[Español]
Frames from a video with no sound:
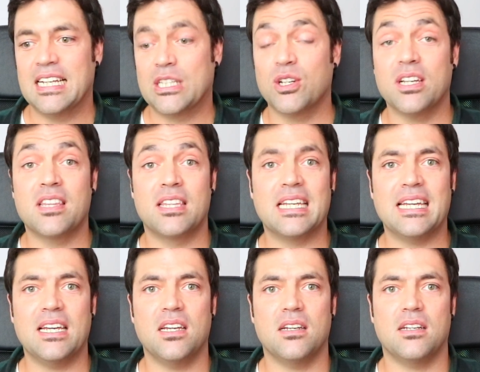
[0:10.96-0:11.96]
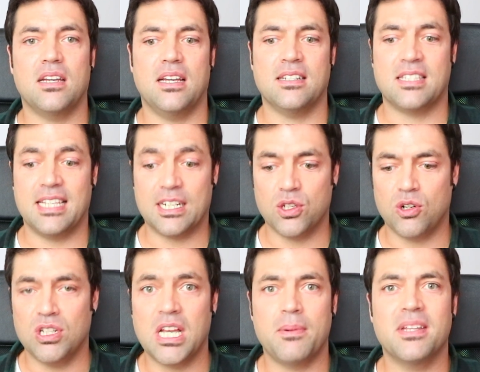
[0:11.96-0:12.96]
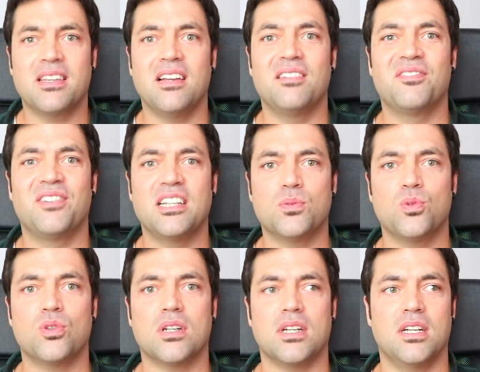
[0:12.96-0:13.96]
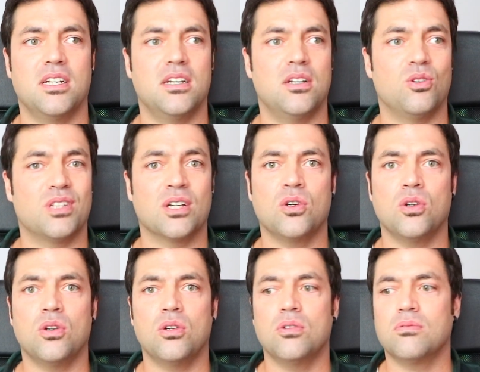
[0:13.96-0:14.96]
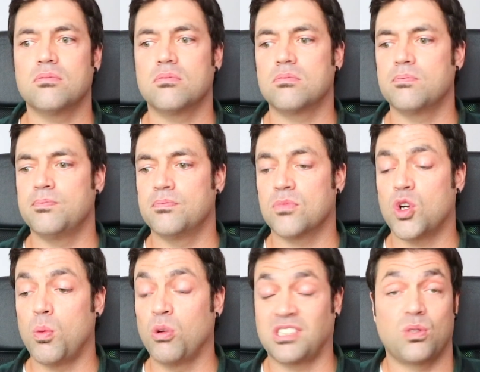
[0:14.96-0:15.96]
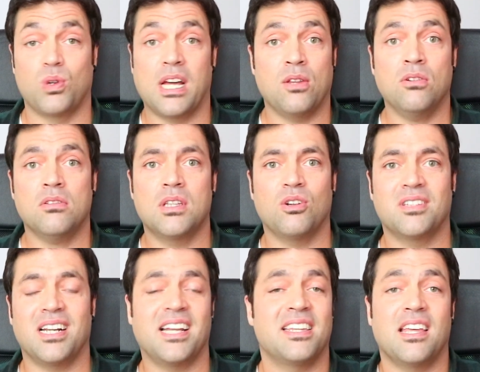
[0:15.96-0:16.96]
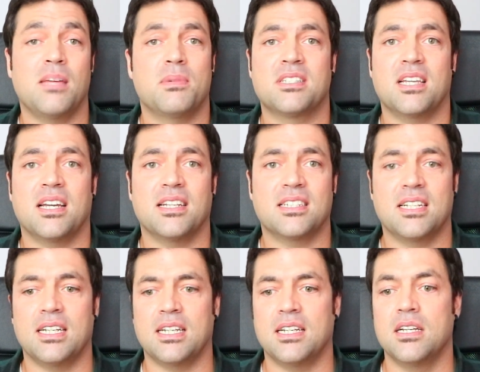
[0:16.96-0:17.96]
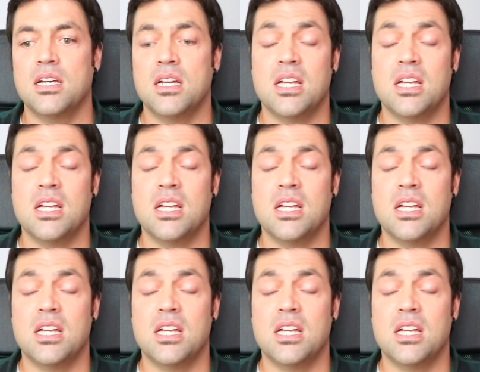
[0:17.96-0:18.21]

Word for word: Tengo que decir que es cierto que últimamente el Facebook eh, lo tengo mm, como saturado, tengo tal cantidad de mensajes que,